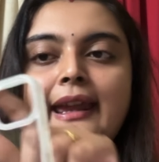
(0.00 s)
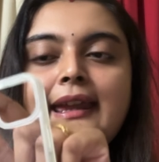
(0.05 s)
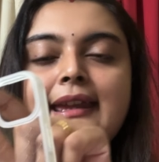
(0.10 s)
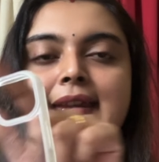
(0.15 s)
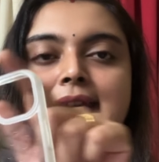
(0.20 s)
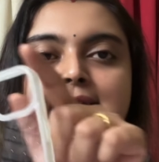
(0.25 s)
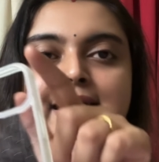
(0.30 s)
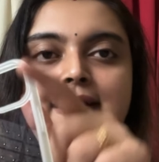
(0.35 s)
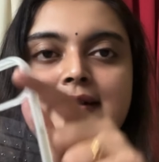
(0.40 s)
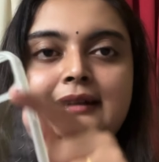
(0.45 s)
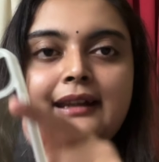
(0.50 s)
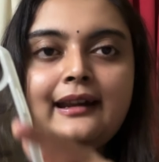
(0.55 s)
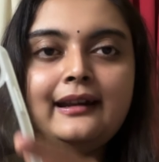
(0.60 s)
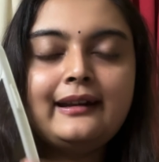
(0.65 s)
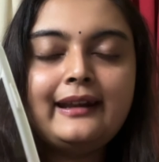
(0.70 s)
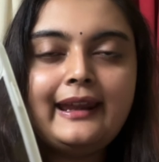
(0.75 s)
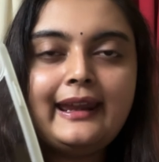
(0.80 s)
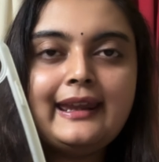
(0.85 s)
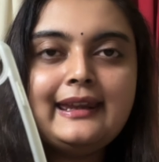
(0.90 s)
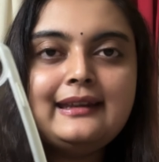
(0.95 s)
এইটার
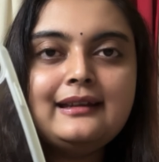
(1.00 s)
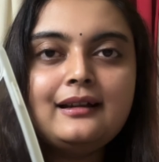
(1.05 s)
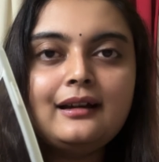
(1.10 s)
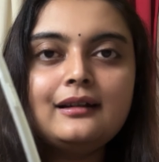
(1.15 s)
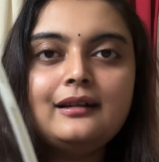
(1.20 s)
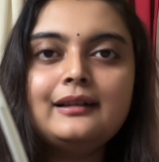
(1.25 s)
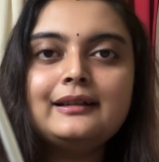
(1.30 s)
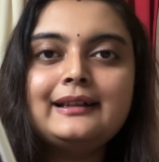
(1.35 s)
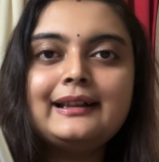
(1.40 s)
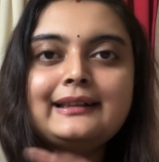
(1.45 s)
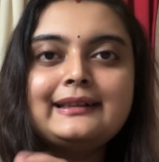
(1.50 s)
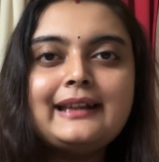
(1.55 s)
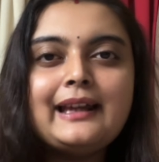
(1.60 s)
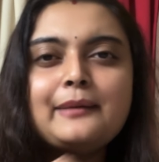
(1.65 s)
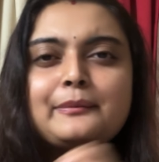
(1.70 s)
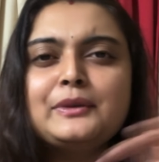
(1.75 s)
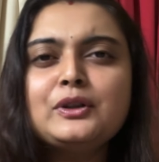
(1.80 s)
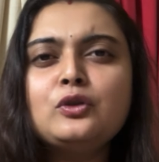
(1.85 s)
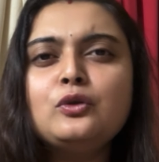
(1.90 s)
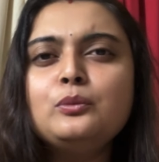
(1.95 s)
এই কালারটাতে
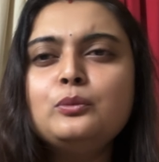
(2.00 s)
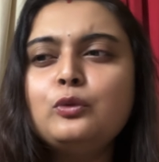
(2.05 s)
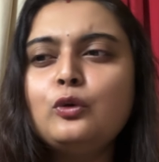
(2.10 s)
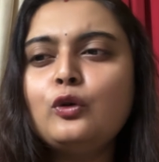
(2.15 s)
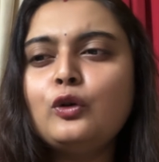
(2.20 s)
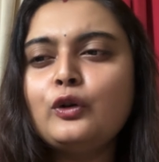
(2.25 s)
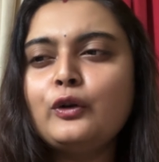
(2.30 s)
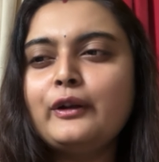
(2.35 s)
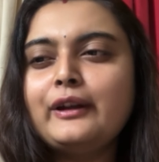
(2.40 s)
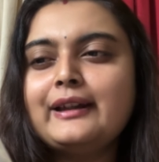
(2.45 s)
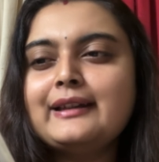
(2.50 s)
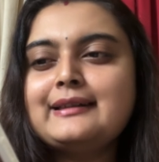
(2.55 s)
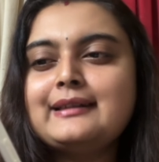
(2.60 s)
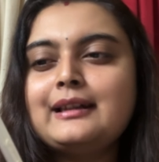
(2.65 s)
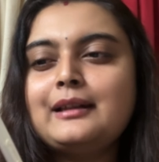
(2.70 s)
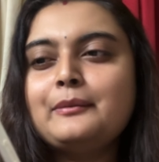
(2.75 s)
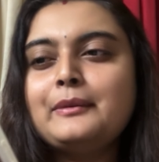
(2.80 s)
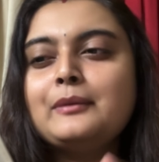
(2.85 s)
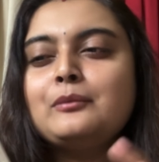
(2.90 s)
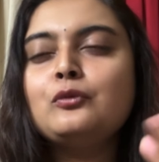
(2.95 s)
আমি খুব বোর হয়ে
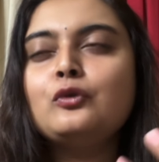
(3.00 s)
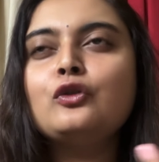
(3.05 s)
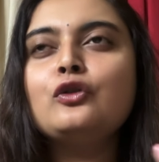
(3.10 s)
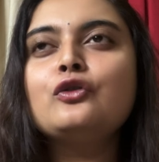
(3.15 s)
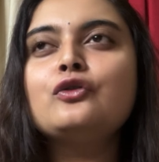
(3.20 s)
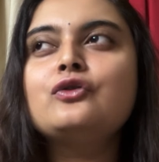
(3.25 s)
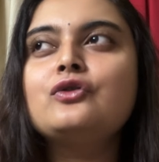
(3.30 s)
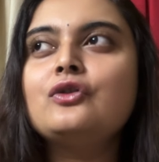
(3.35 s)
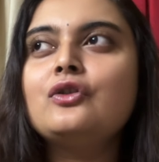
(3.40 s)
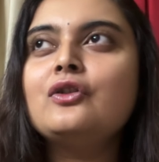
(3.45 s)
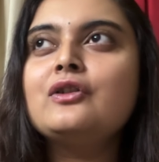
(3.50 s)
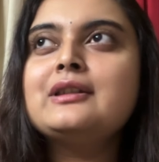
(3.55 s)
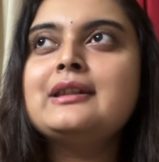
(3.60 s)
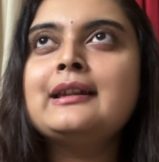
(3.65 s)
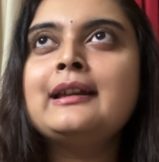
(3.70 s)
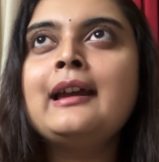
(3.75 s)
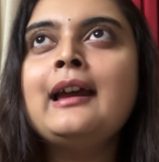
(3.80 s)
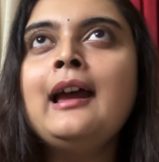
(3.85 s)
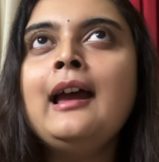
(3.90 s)
গেছিলাম মানে মনে হচ্ছিল যে